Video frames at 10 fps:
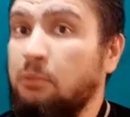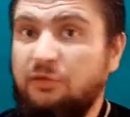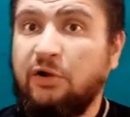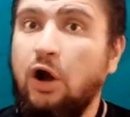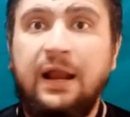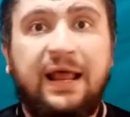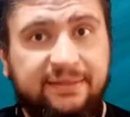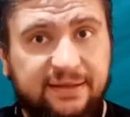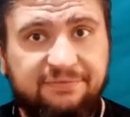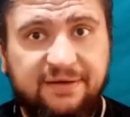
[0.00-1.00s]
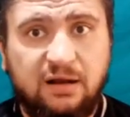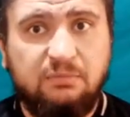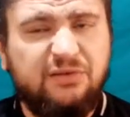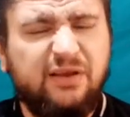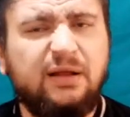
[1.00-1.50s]
بص اهو انا هديك فكره
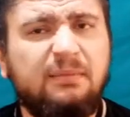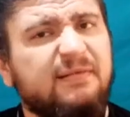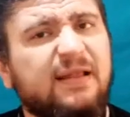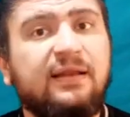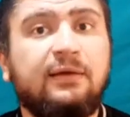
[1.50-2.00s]
بسيطه مثلا